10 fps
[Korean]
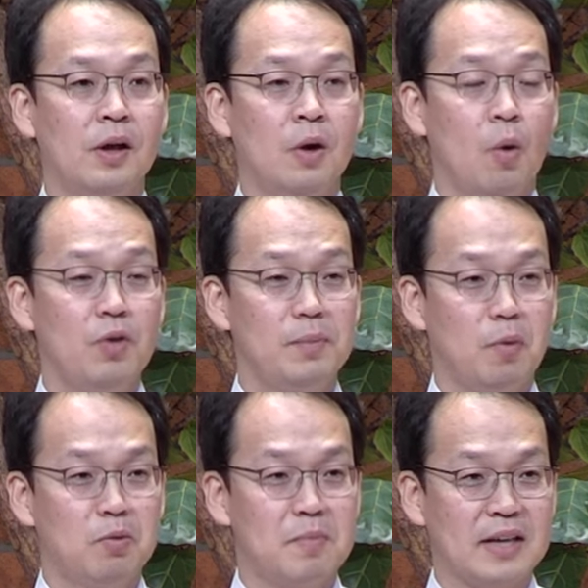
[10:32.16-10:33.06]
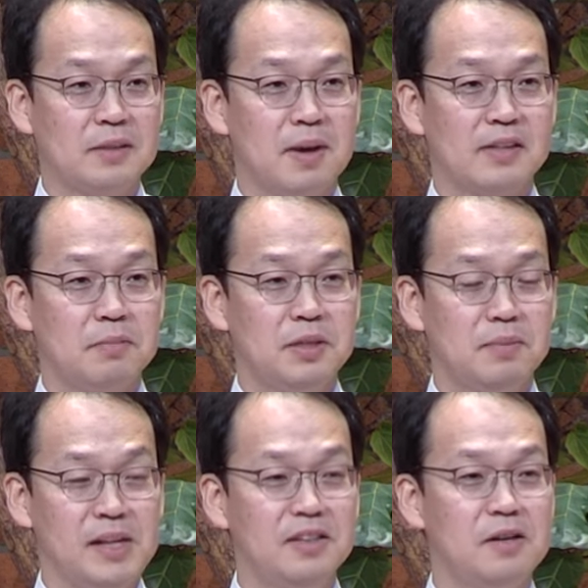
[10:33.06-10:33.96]
오늘 본문 마지막
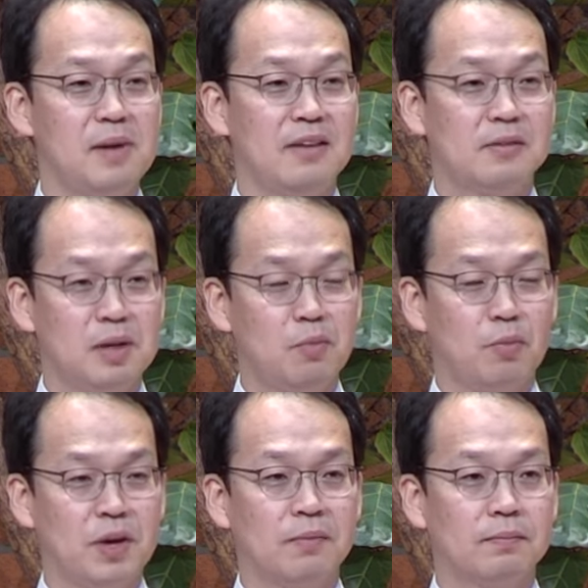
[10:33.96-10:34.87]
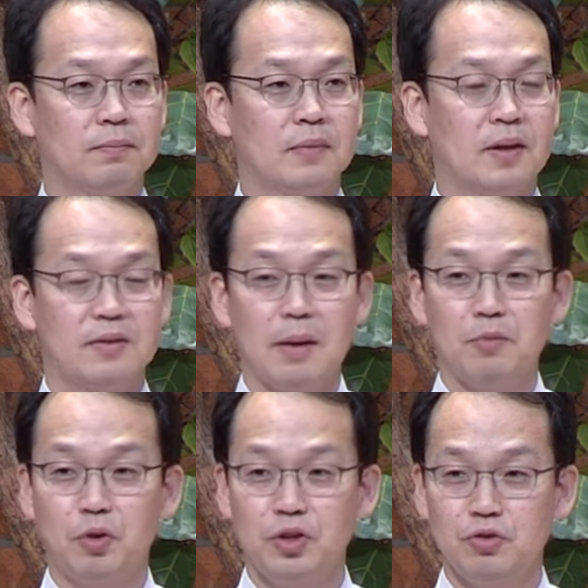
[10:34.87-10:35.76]
31절 말씀을 보면
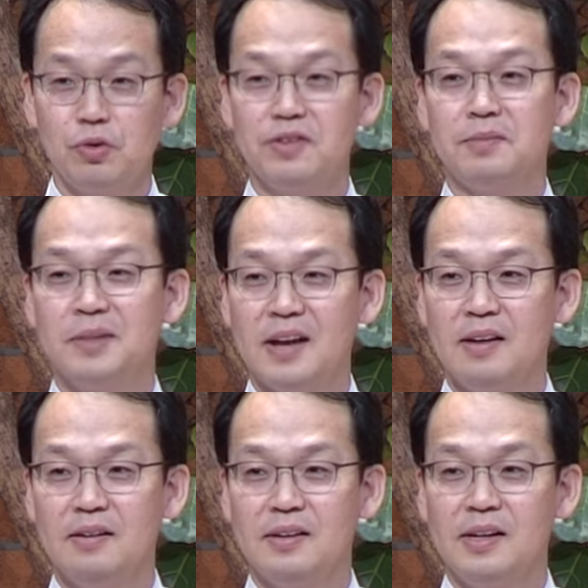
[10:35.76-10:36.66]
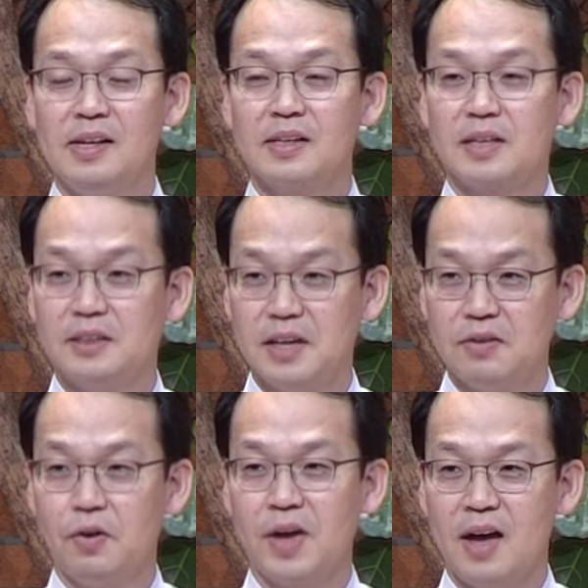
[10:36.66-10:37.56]
삼손이 죽었습니다.
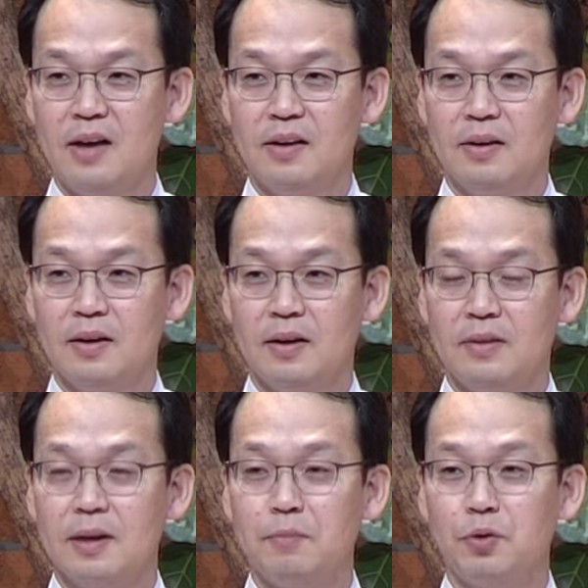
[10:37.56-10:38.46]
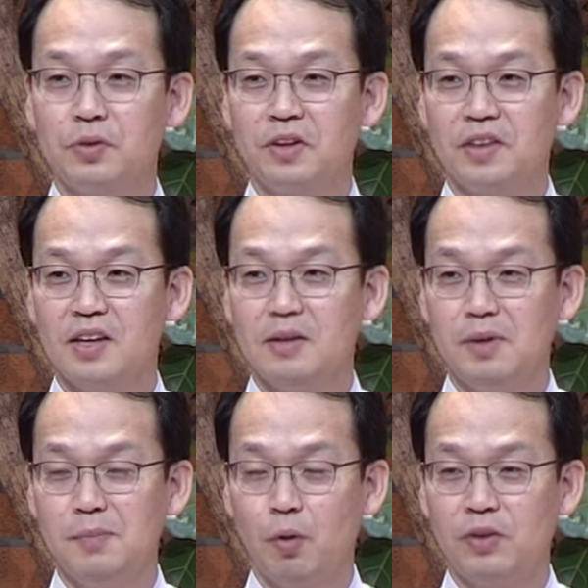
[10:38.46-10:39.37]
그제서야 삼손 곁에
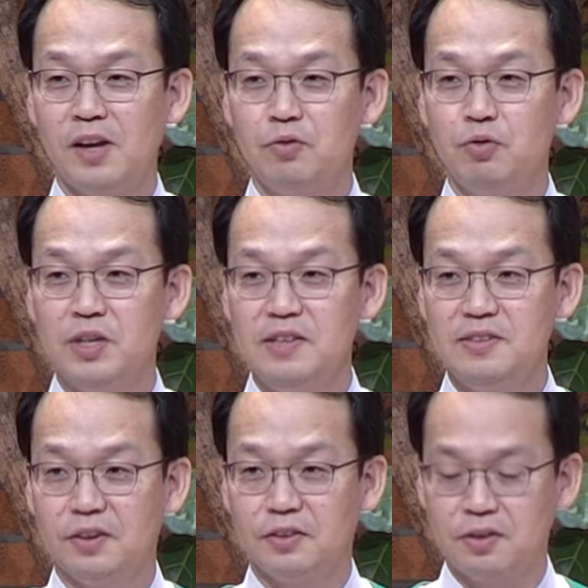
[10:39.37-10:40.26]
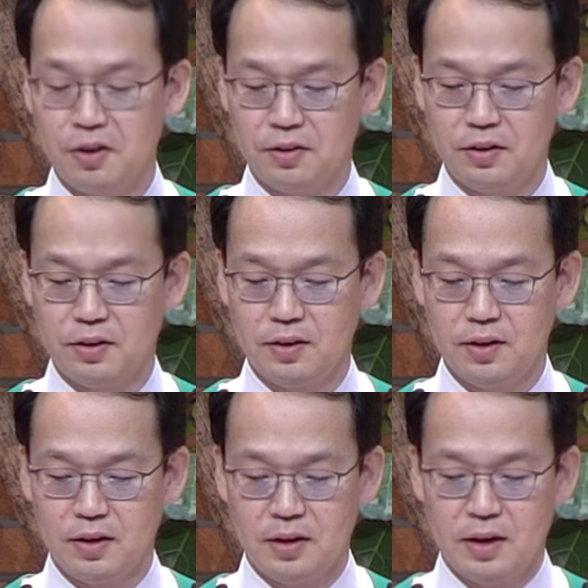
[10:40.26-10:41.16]
힘을 보탤 수 있었던
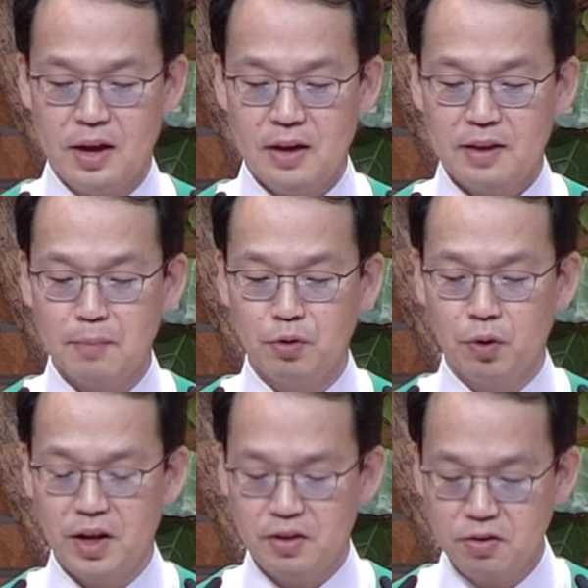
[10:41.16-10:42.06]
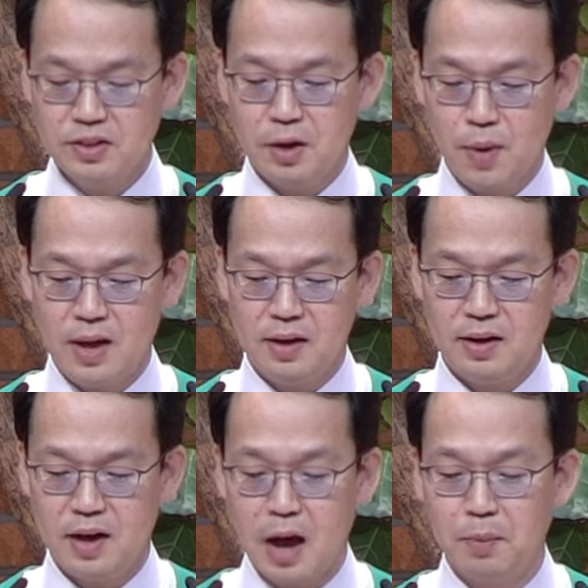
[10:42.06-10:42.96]
삼손의
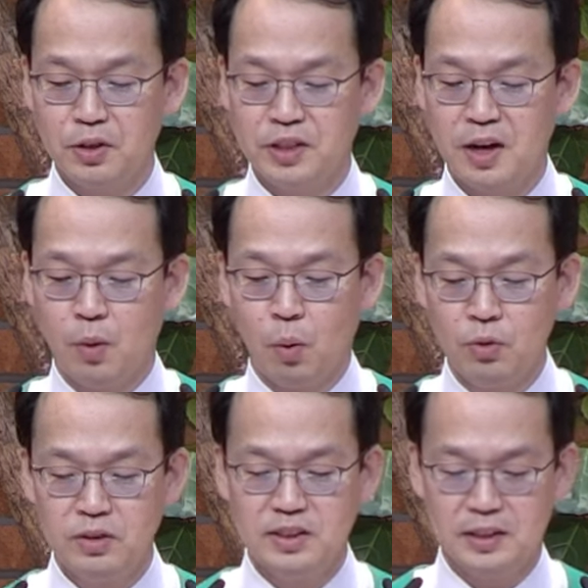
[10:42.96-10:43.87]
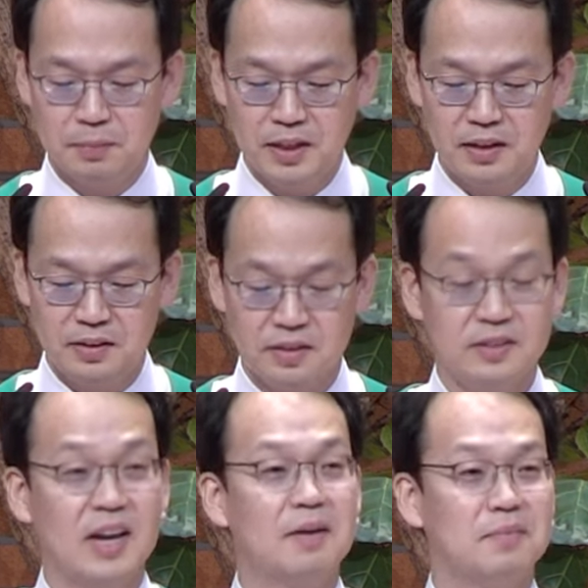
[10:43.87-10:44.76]
형제와 아버지의 온 집이
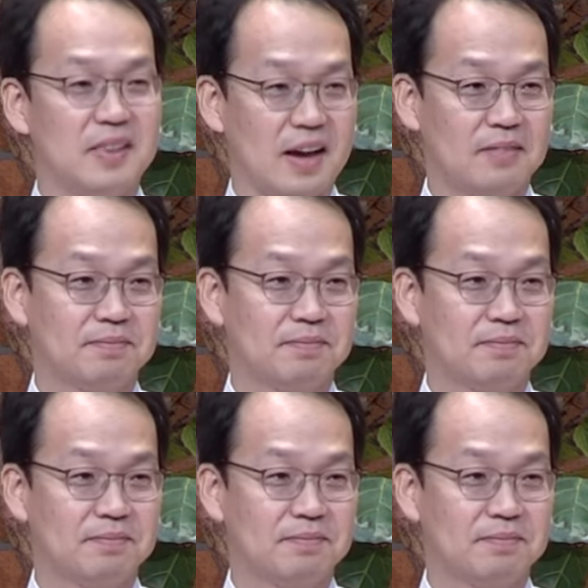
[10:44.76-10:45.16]
등장합니다.